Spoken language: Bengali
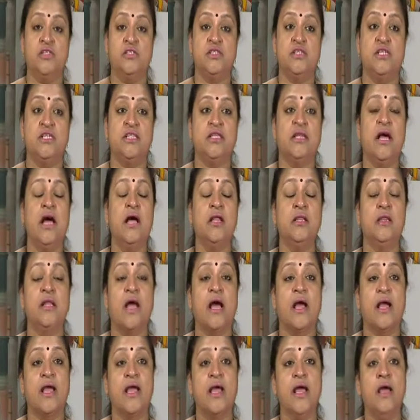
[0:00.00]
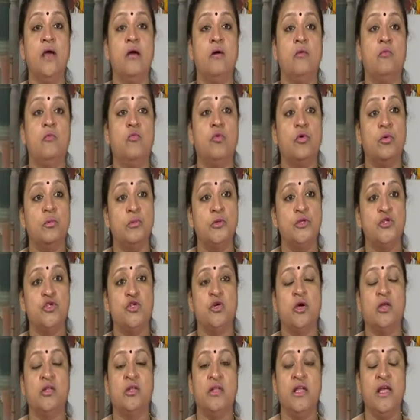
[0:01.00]
যেটা তাকে
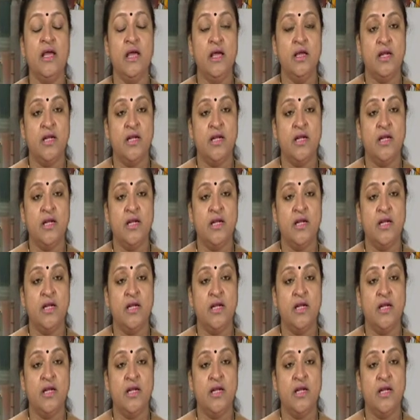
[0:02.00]
ভবিষ্যতে